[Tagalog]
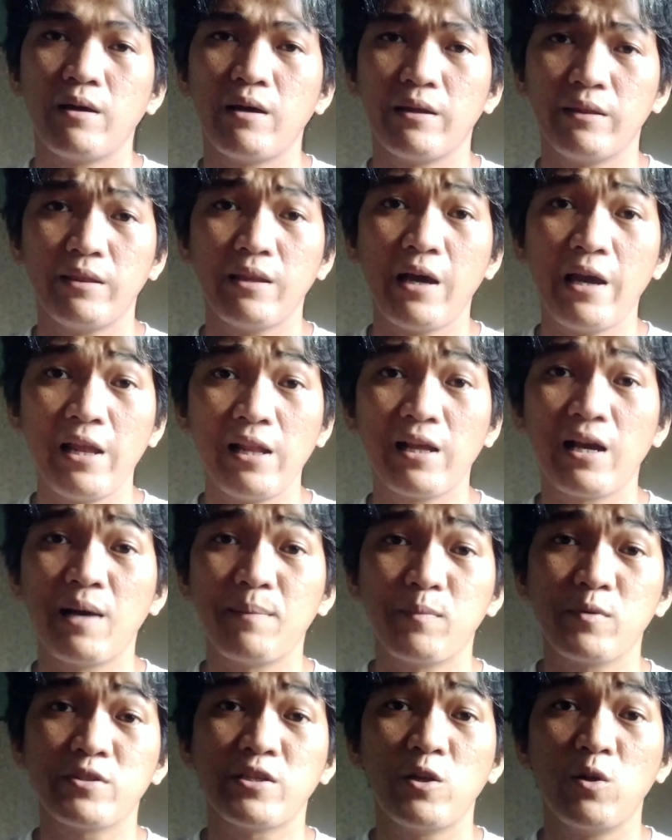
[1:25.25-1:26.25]
At dahil nga
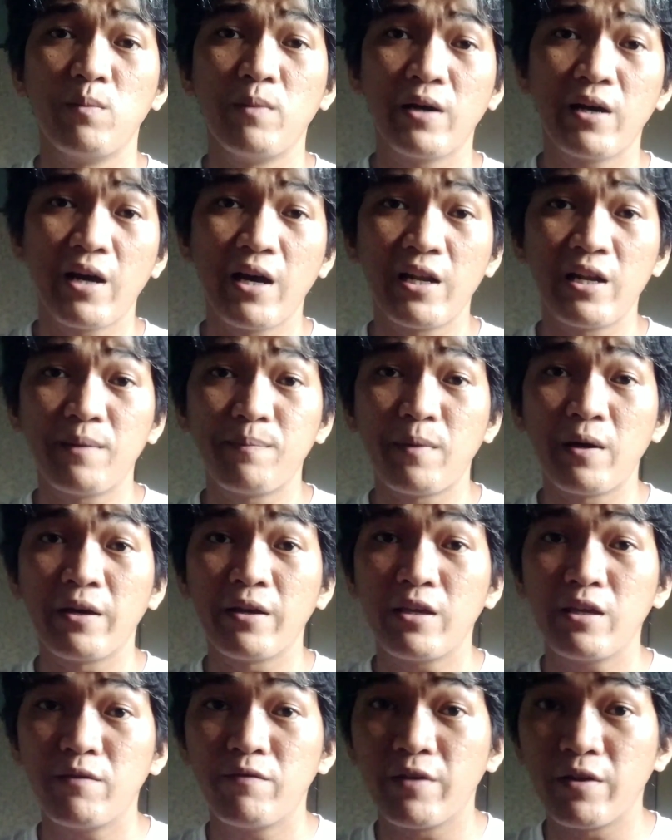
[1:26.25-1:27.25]
po sa lumaganap
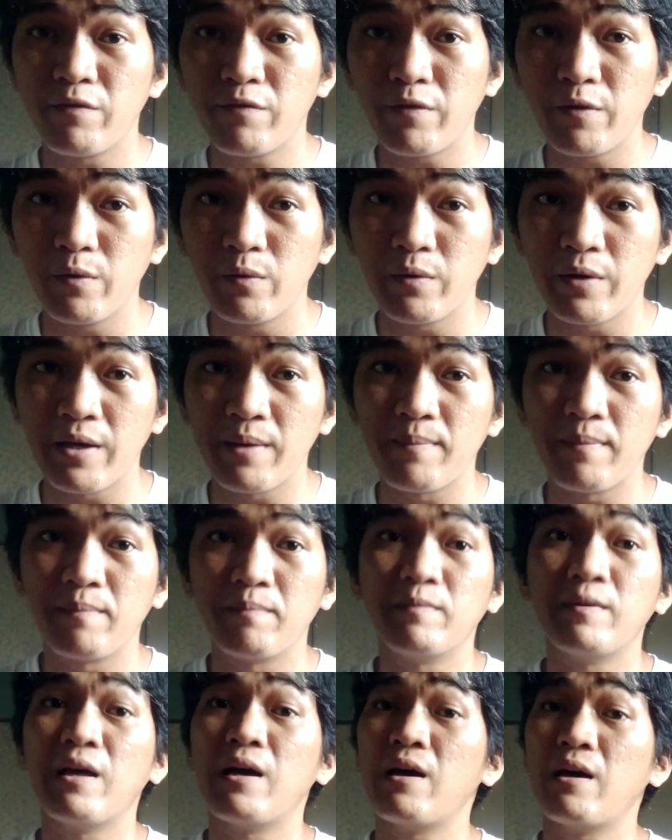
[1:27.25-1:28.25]
ang event flu
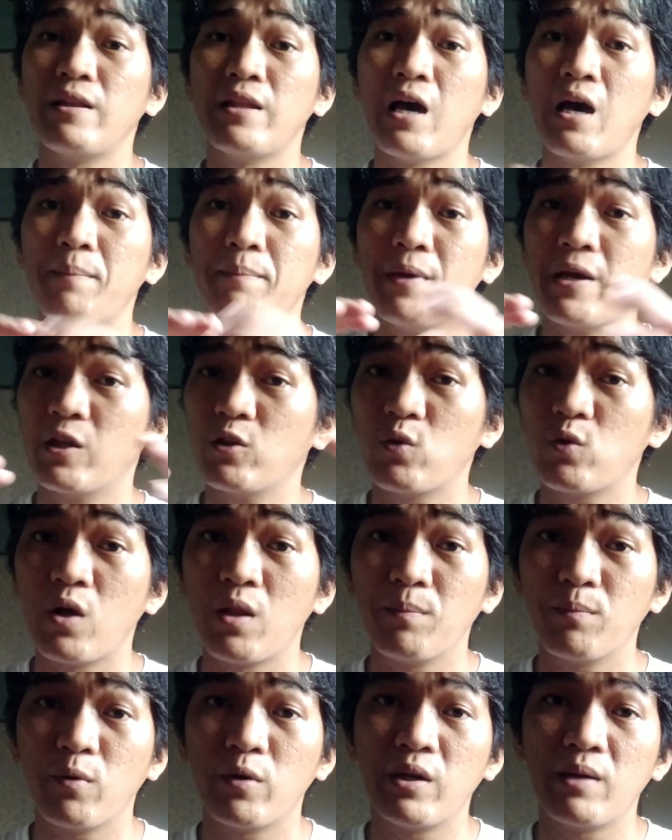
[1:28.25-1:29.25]
M, na
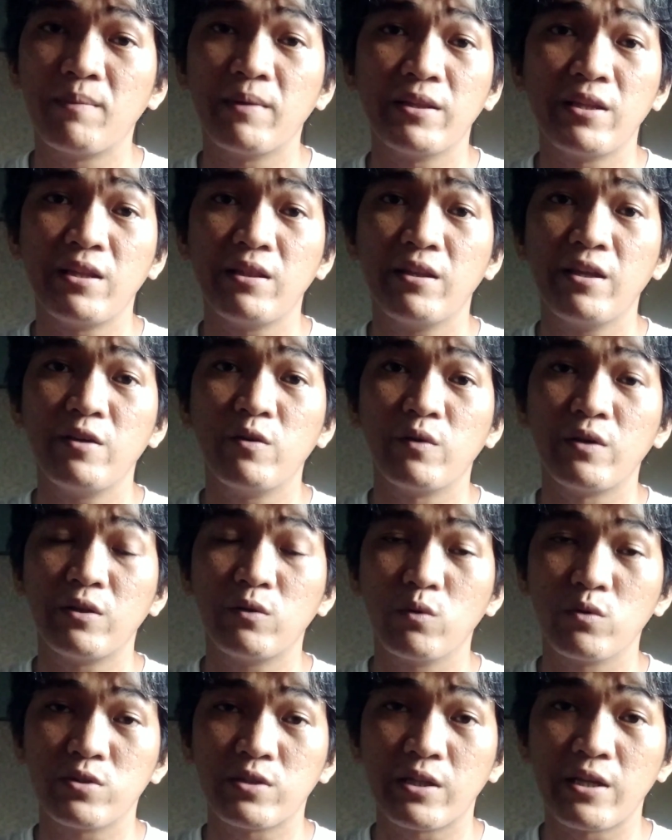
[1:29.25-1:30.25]
naapektuhan po ng matindi yung
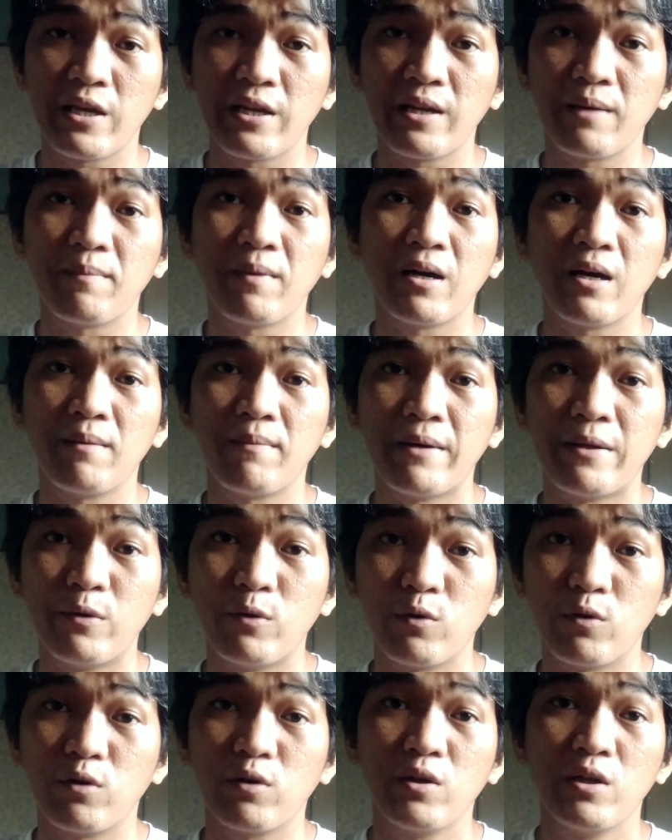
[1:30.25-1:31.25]
industriya ng mga
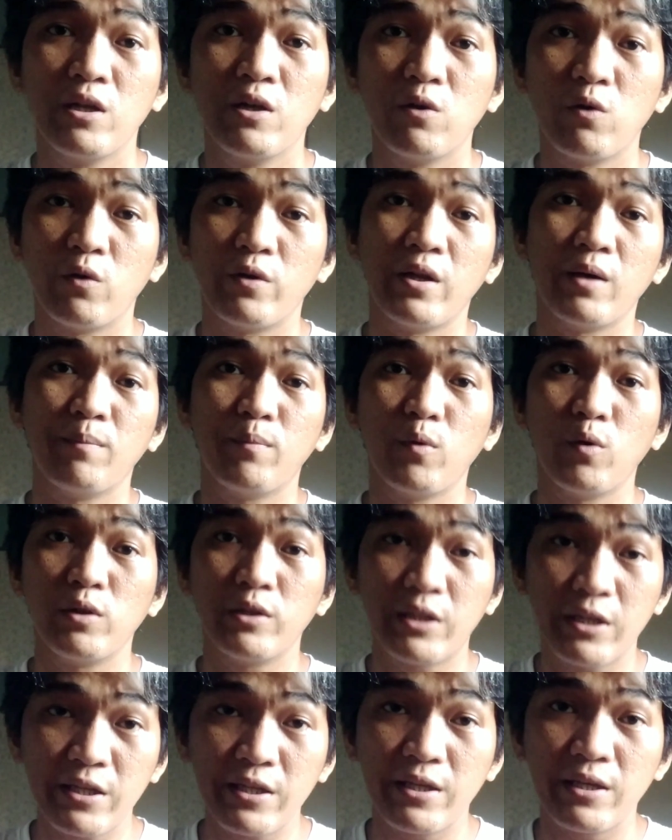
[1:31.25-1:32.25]
manok o ng
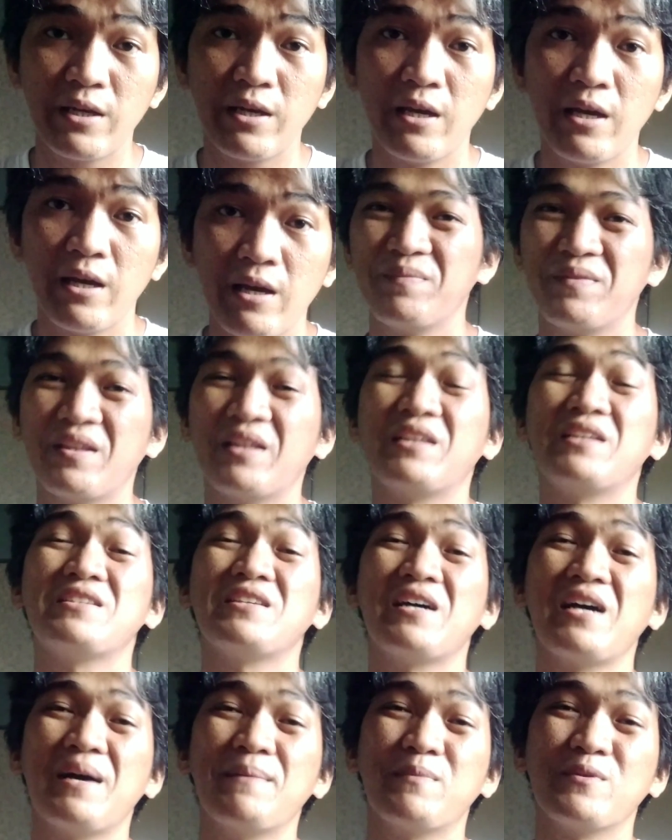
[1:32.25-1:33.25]
poultry. At
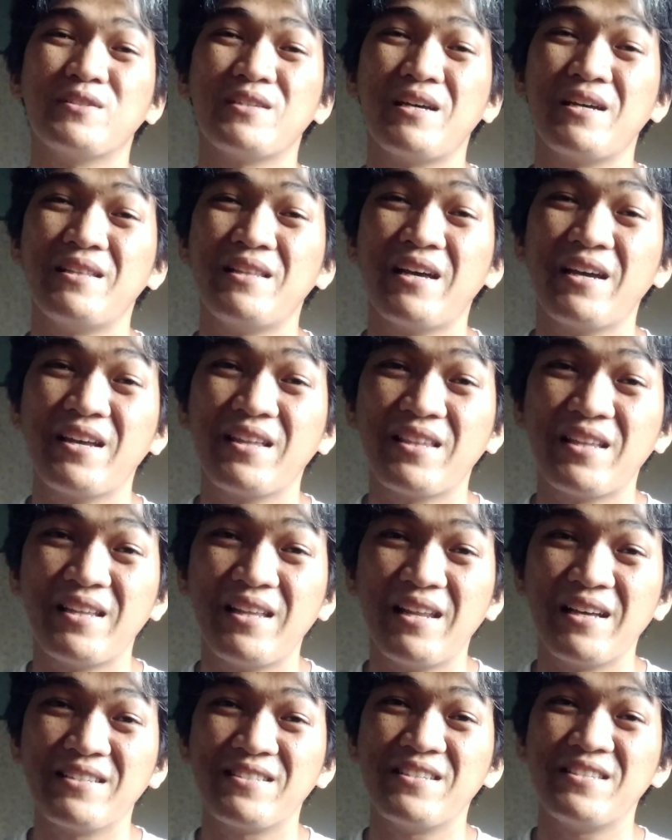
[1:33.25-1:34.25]
isa nga po sa nakita
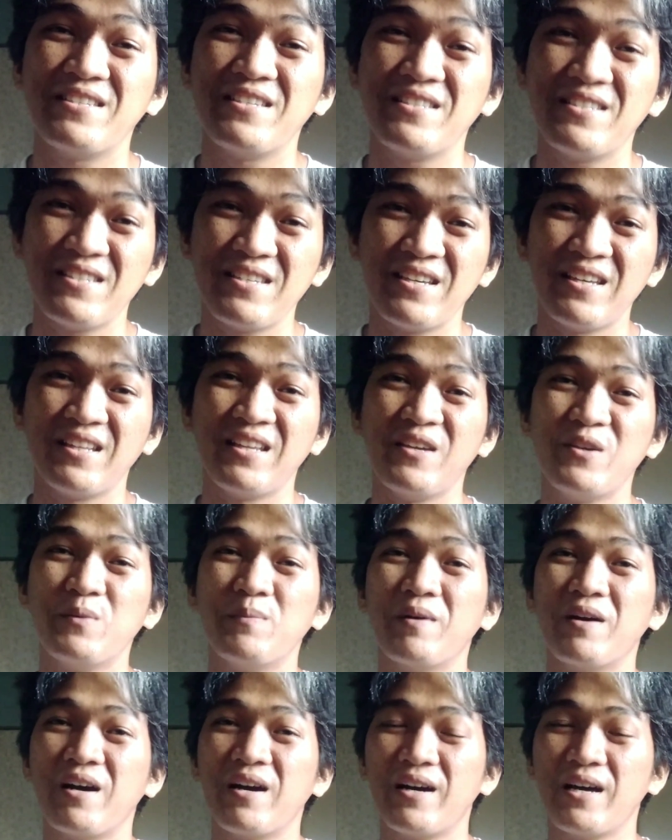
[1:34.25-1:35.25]
nilang sisisihin ay
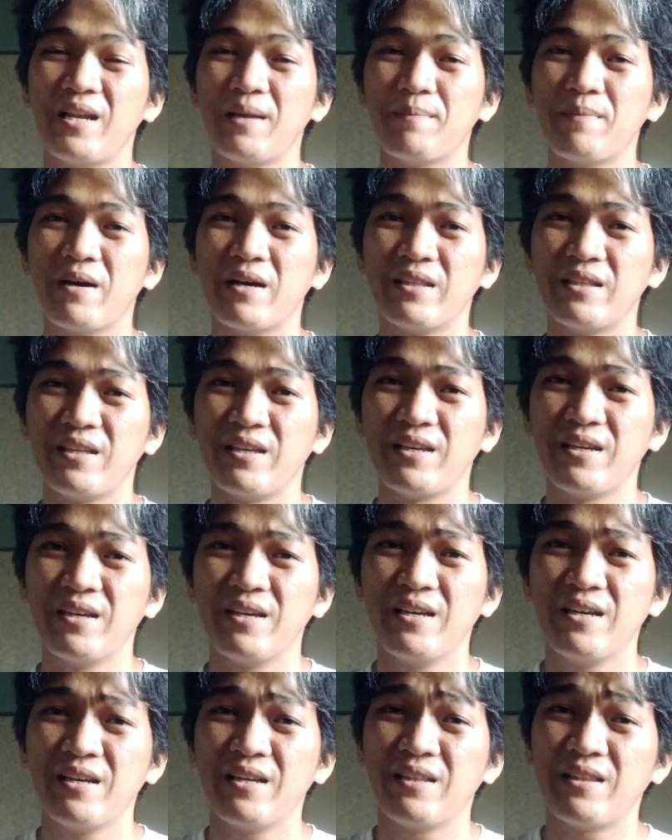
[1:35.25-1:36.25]
yung mga kalapate
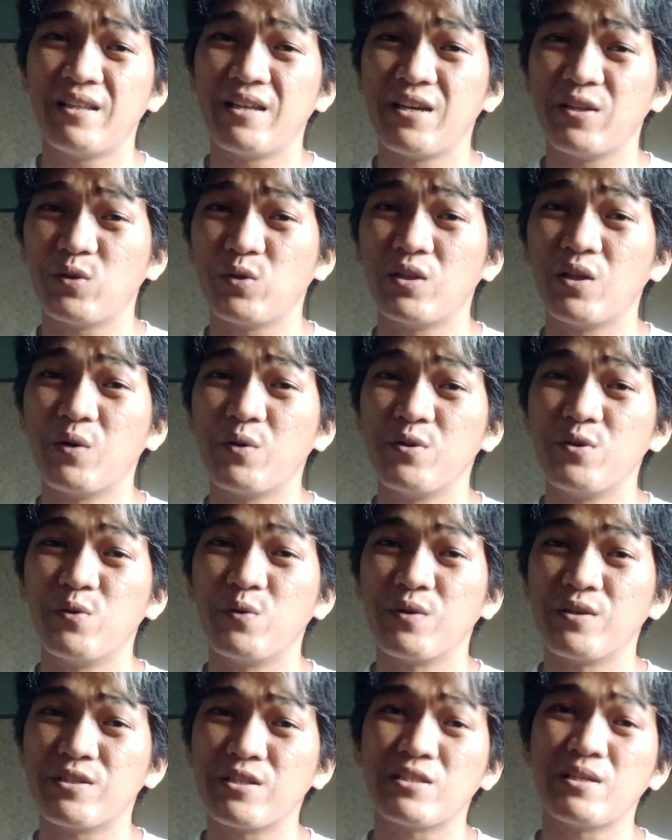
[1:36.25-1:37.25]
na ito daw
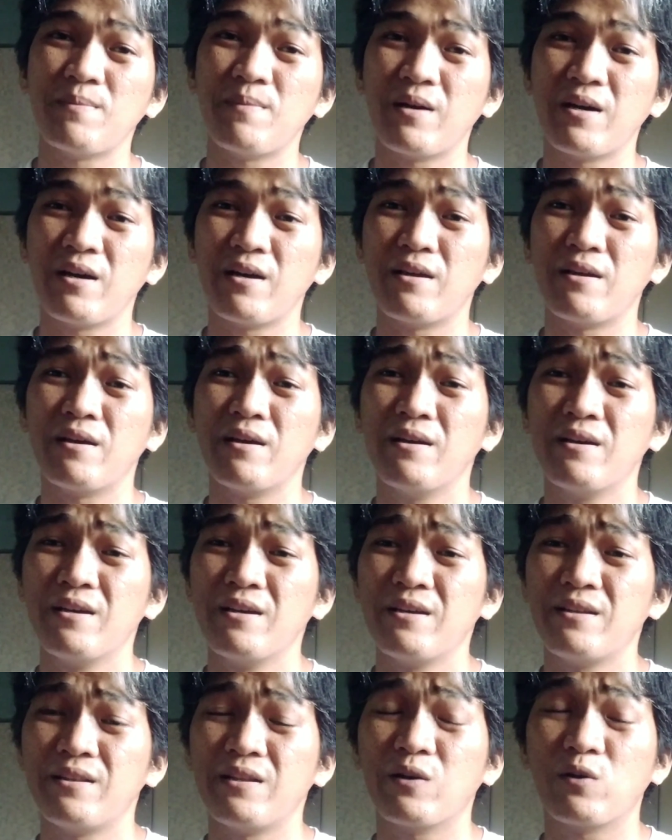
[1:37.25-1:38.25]
yung isa sa mga
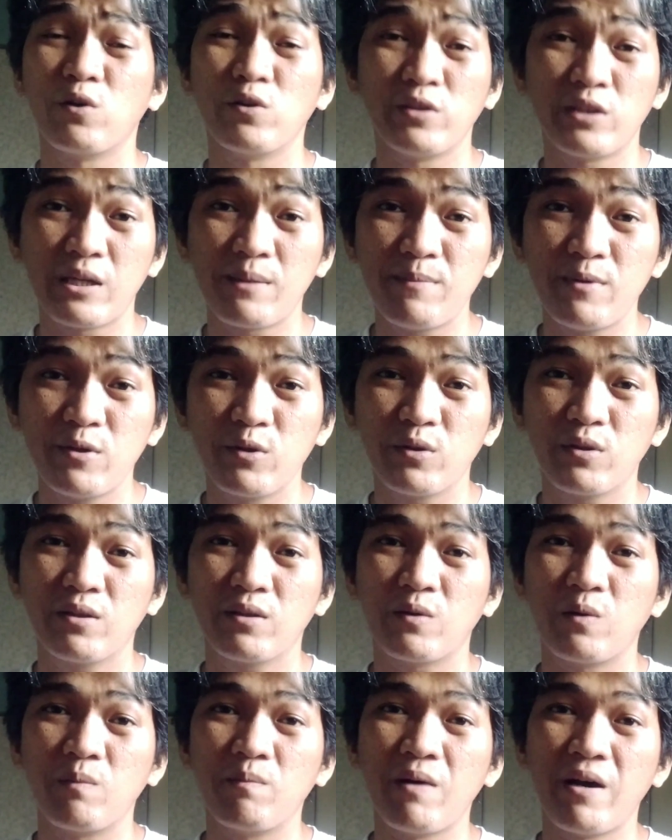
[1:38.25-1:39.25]

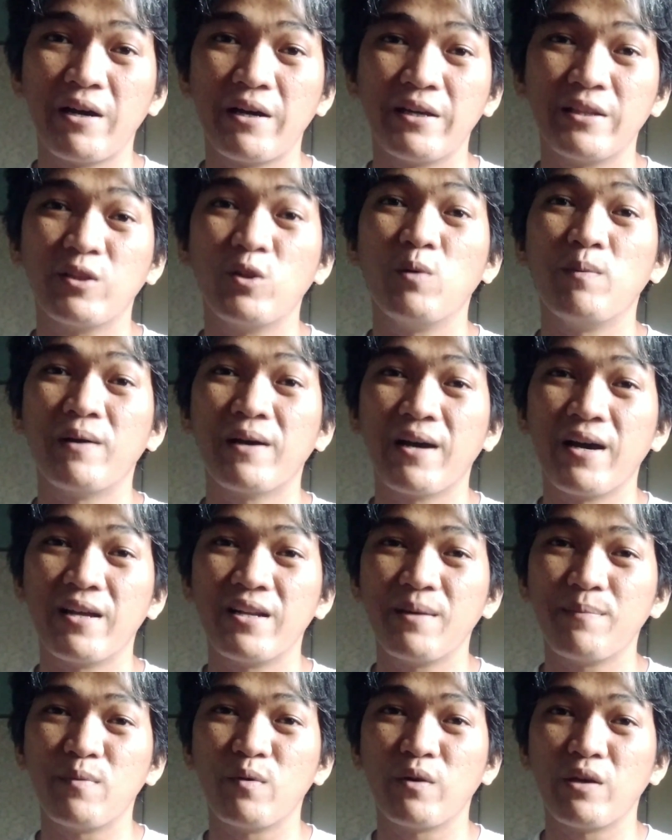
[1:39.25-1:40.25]
nag-contribute kung bakit
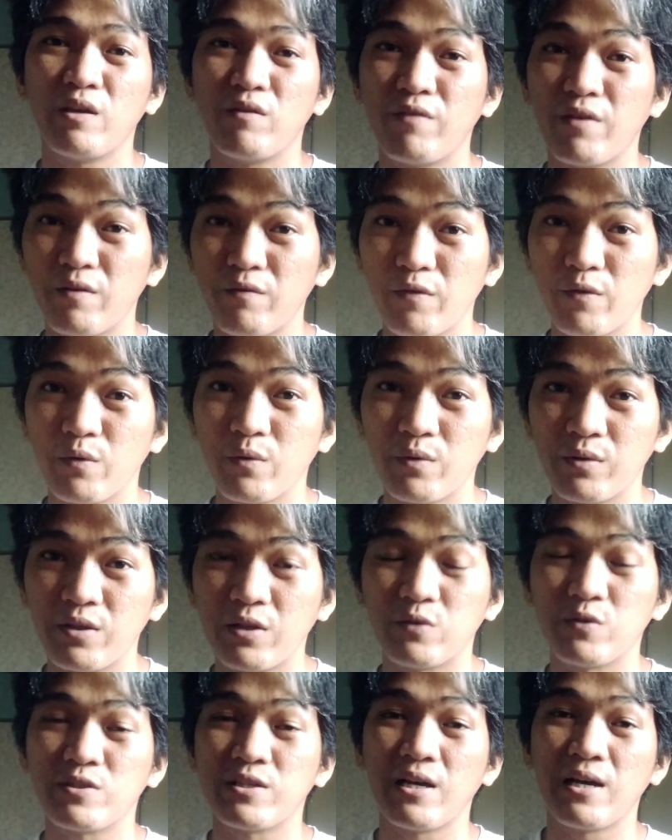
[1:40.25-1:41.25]
lumaganap yung event flu
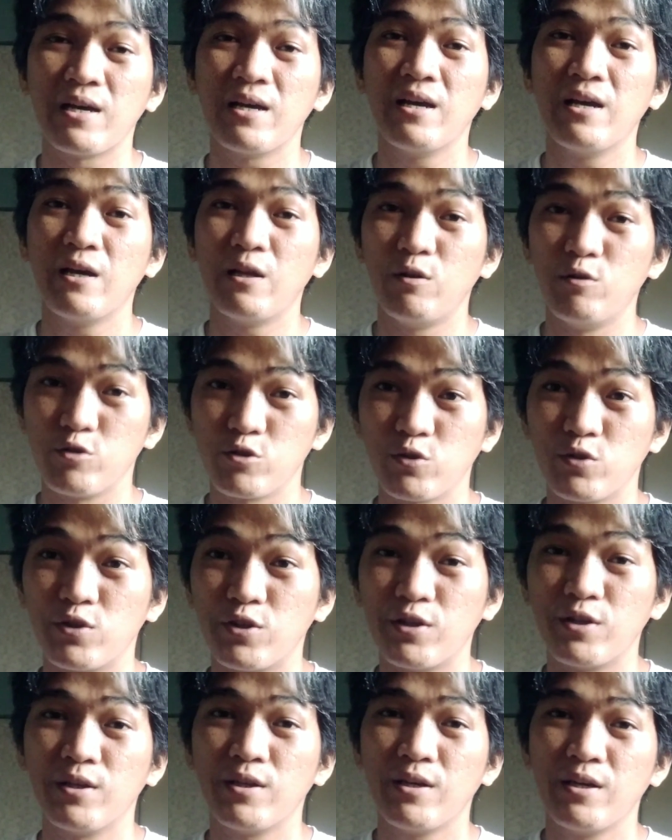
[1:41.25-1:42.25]
dito sa Luzon.